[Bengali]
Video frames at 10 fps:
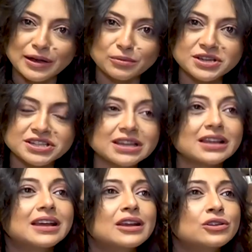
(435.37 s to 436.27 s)
ভালোবাসে
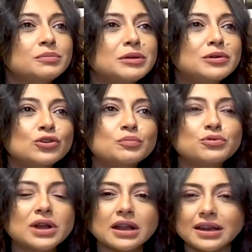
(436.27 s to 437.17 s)
তো বিভিন্ন
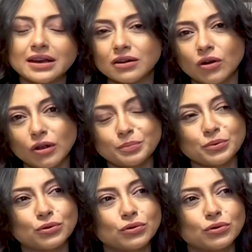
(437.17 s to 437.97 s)
পুরাণের গল্প